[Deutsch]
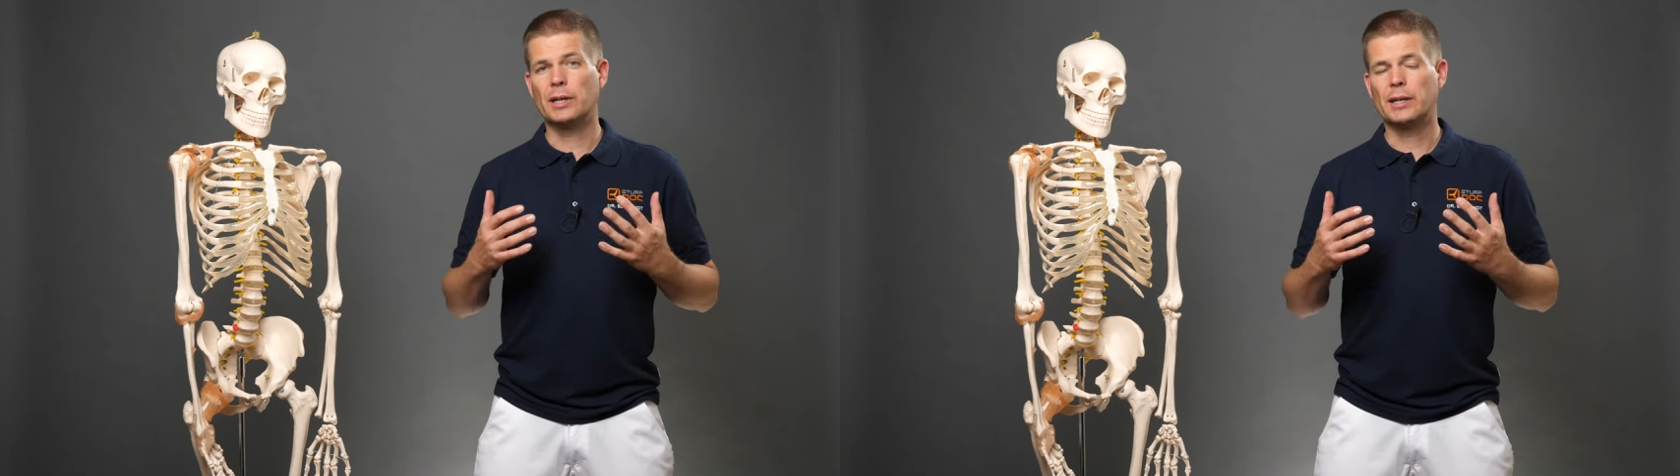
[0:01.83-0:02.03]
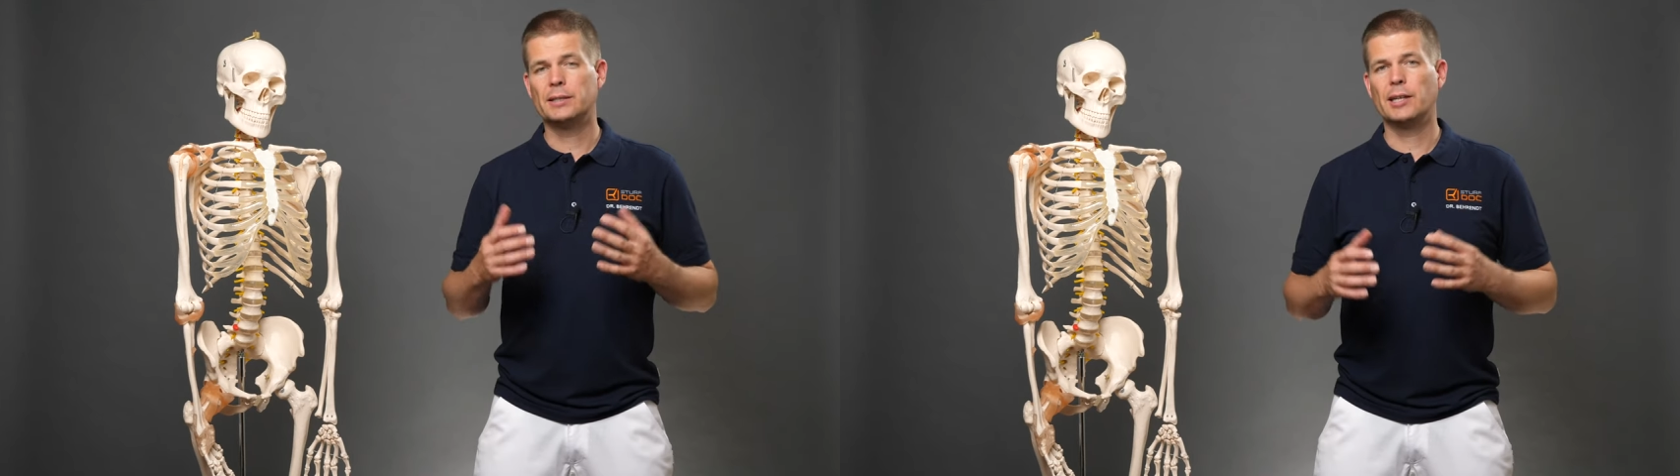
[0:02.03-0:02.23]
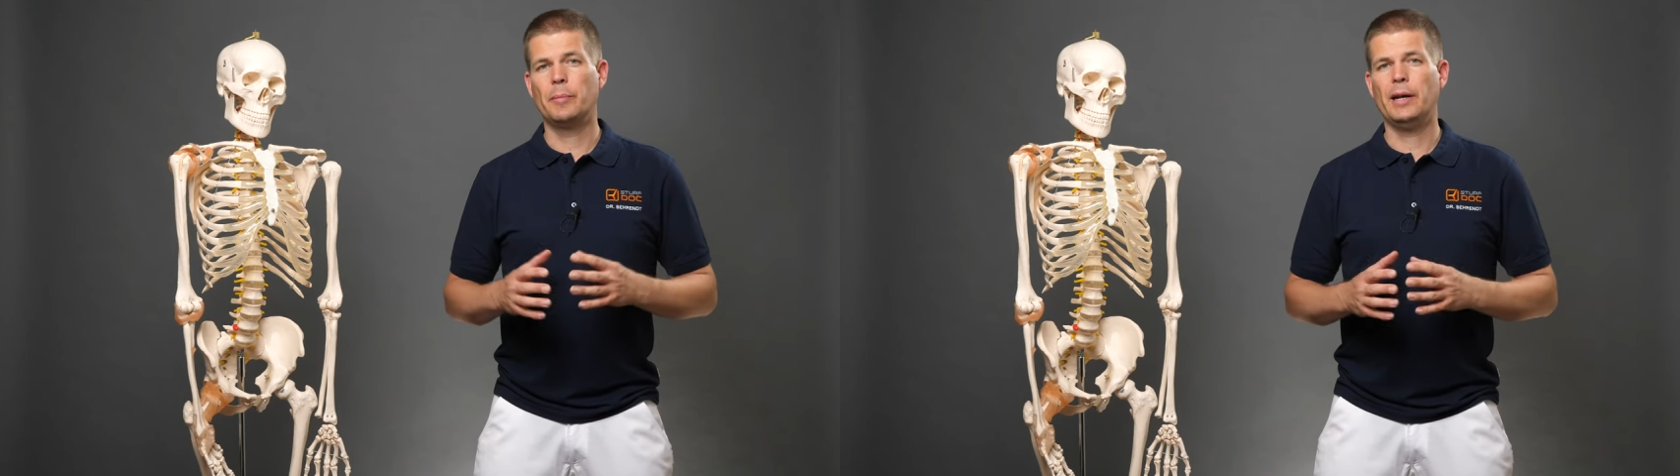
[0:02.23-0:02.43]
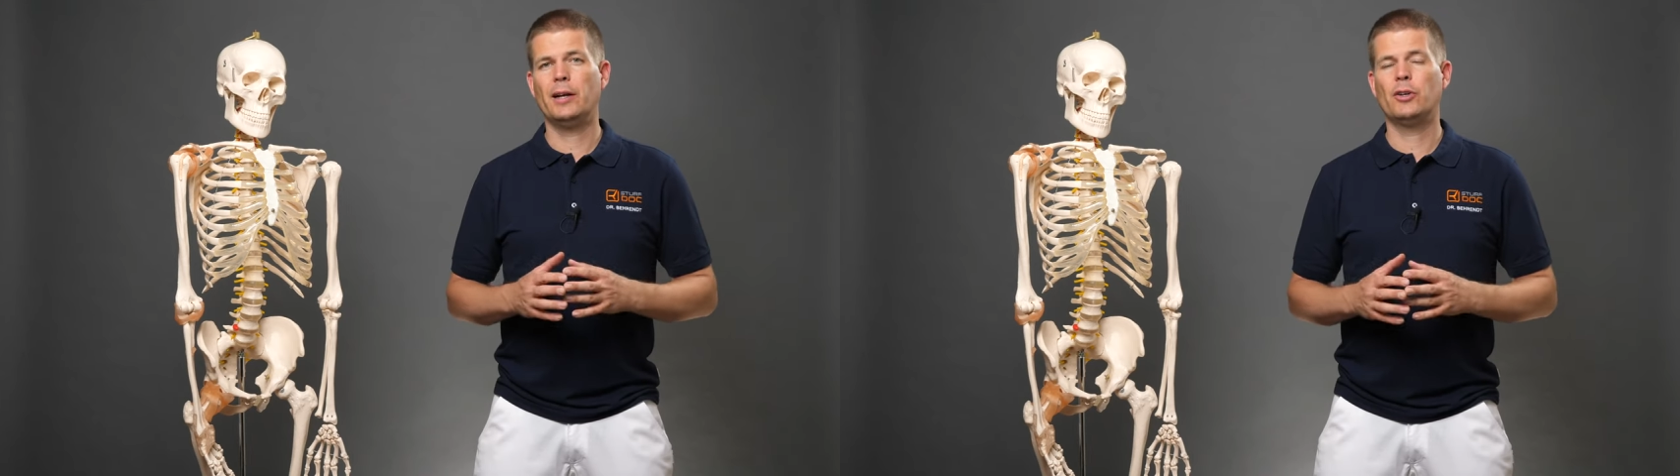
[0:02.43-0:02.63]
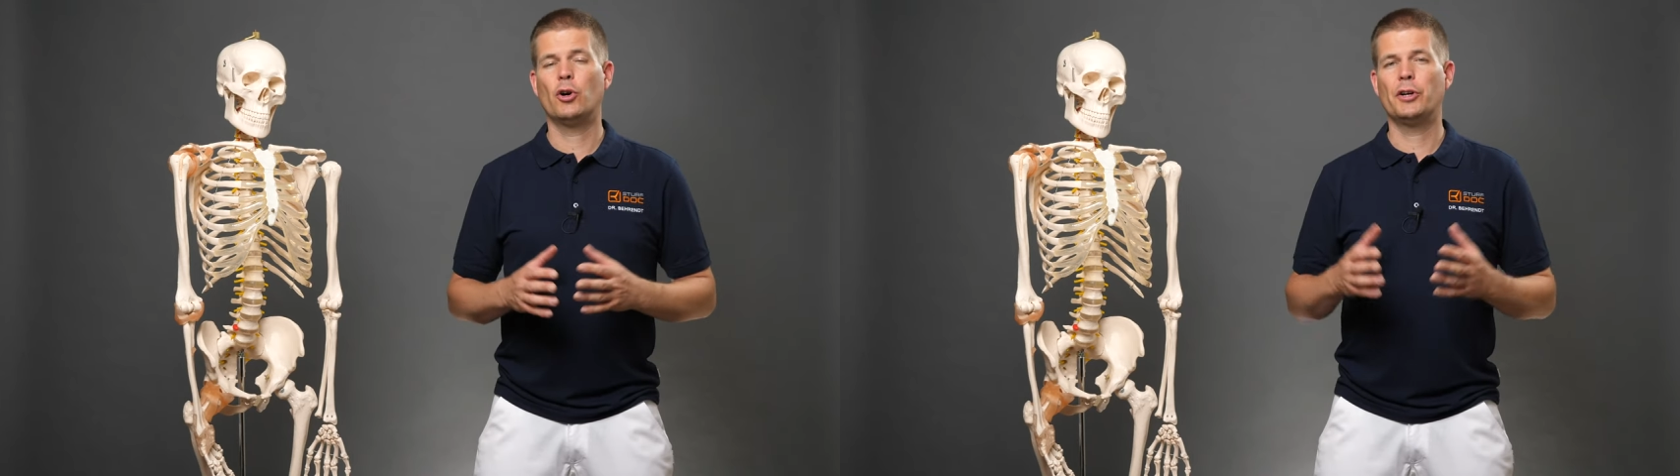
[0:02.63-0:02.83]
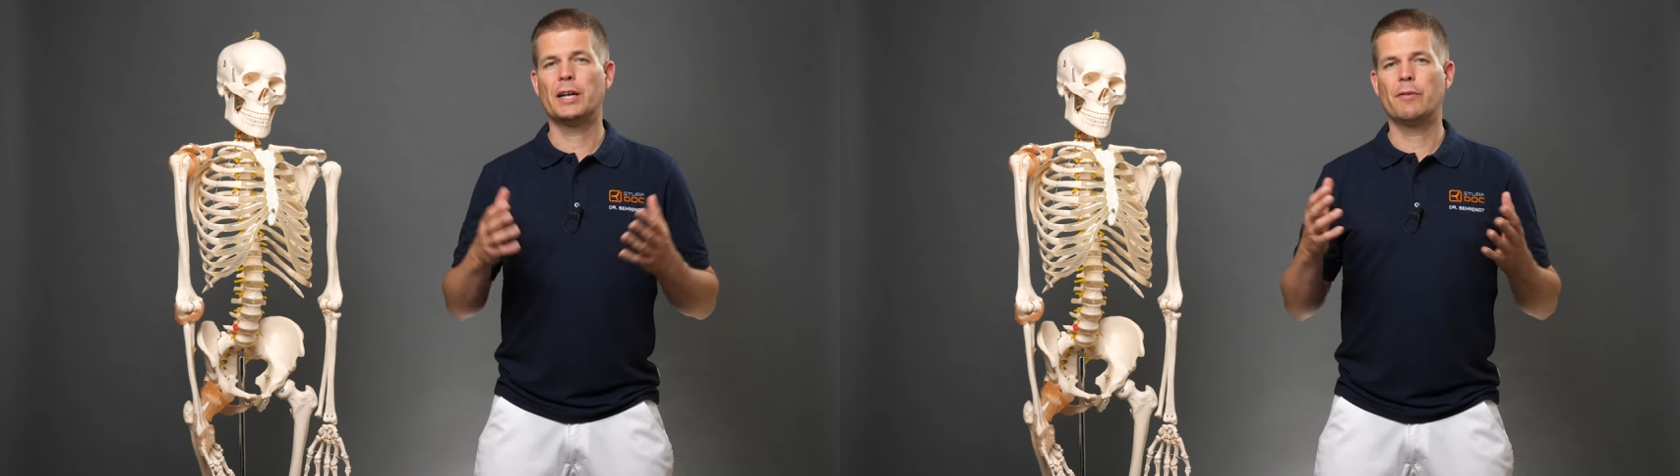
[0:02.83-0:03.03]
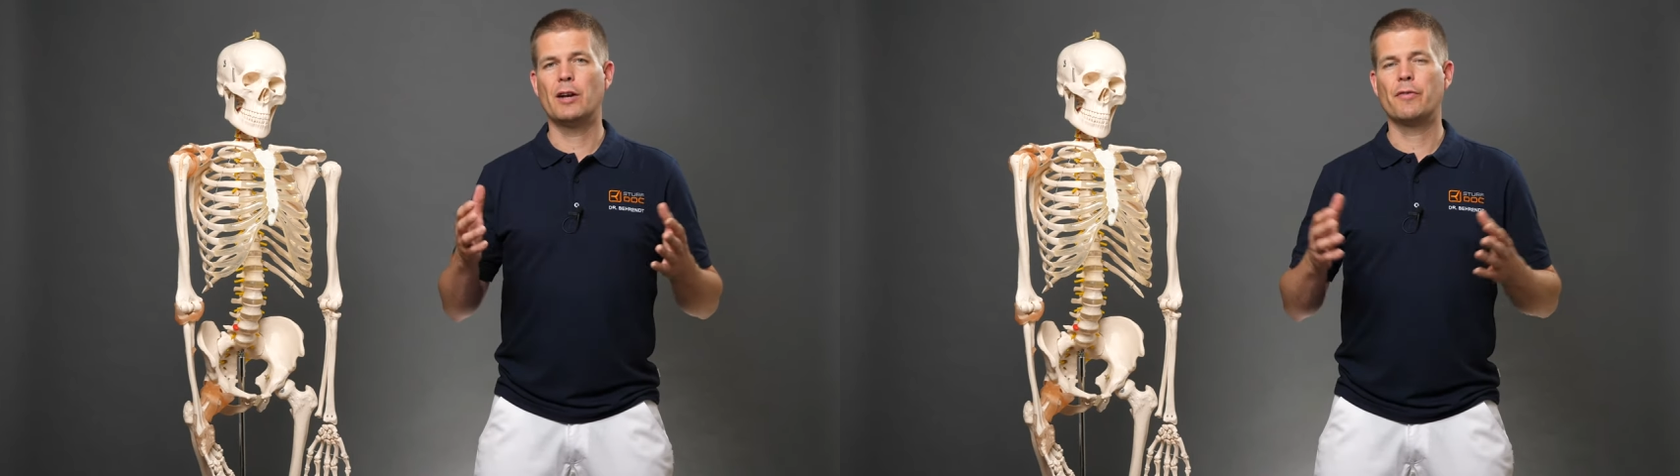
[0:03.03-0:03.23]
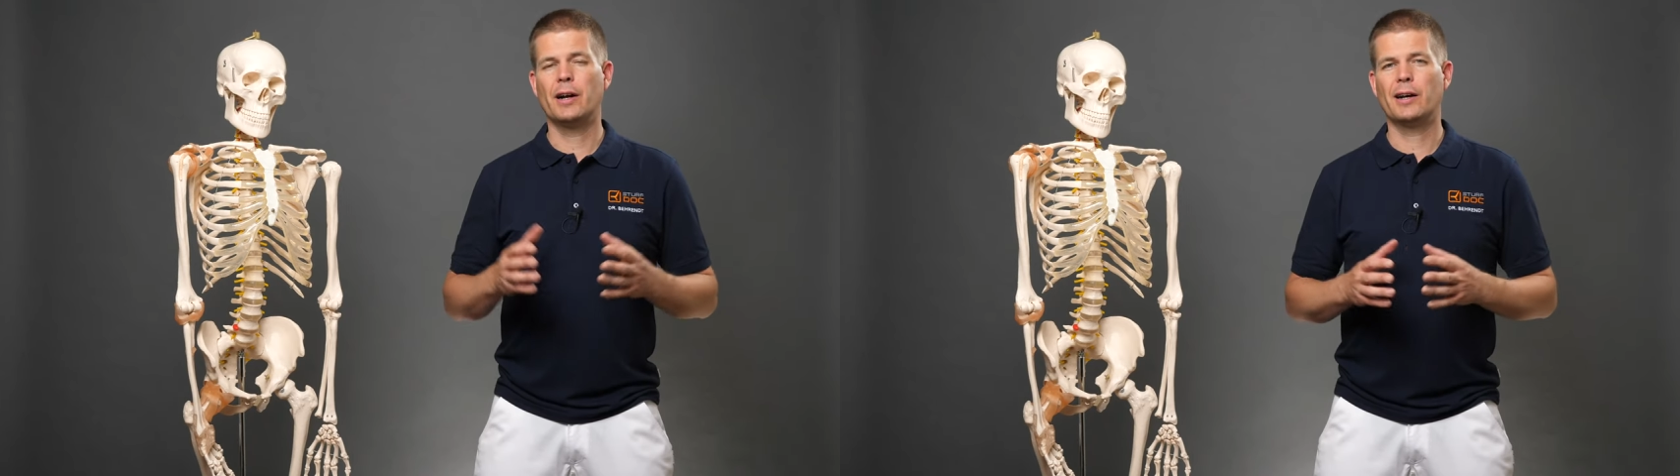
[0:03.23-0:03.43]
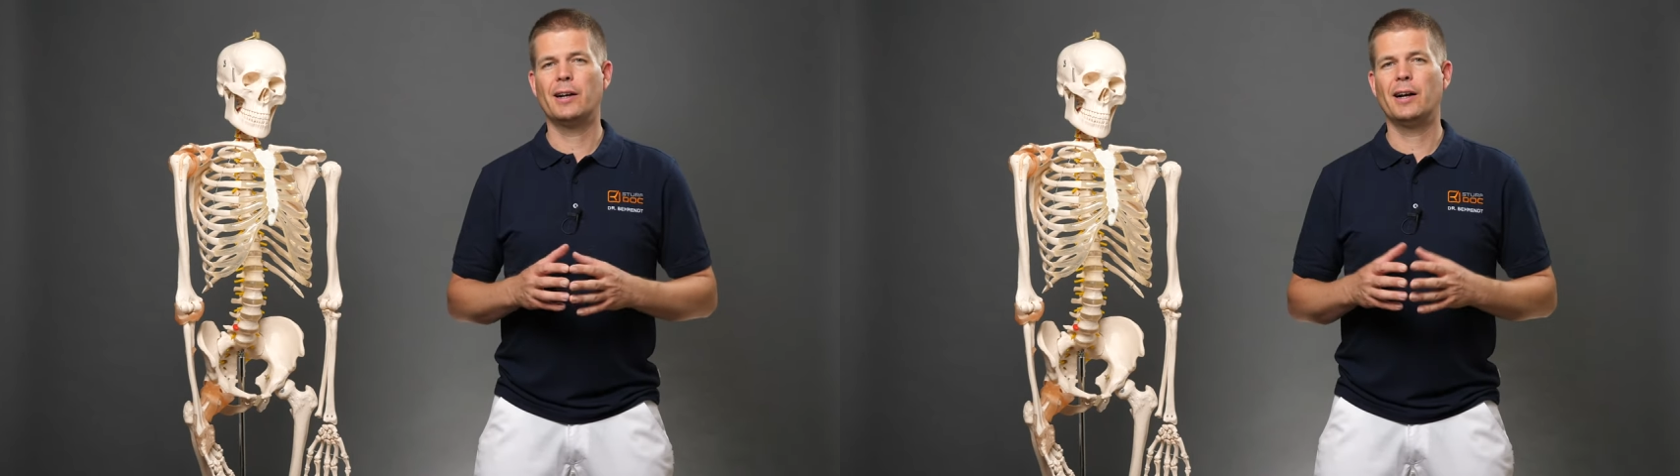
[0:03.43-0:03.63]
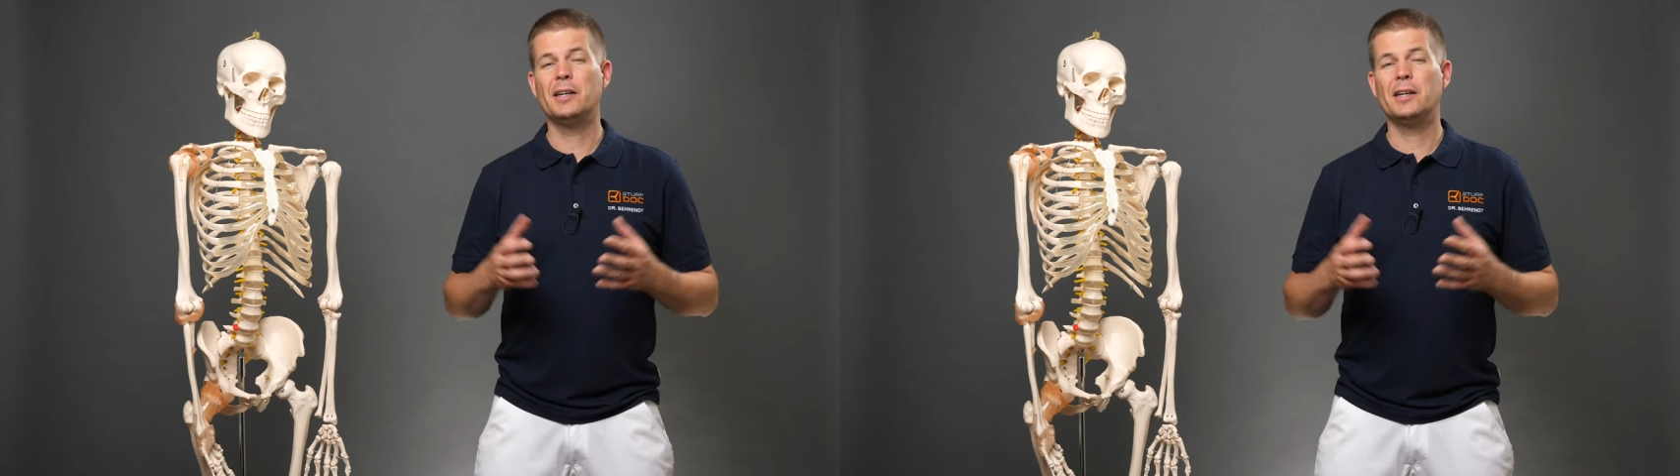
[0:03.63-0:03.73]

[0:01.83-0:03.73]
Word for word: Christian Behrendt. Heute gehen wir der Frage nach,